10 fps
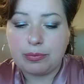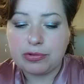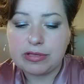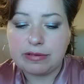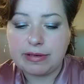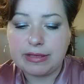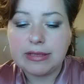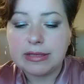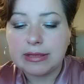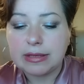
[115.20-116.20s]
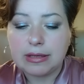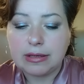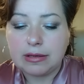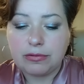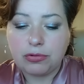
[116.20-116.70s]
После войны
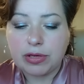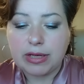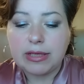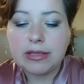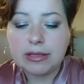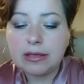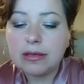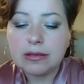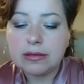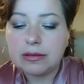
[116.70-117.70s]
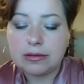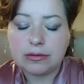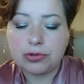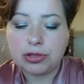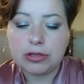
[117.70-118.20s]
в Украине
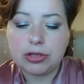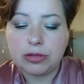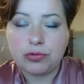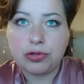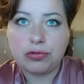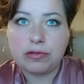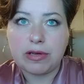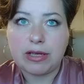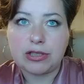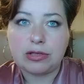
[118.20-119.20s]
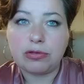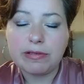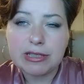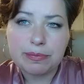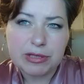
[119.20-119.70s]
уже ничего не удивляешься. Ну,
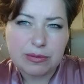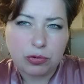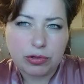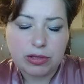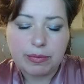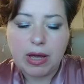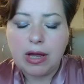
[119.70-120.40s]
давайте посмотрим.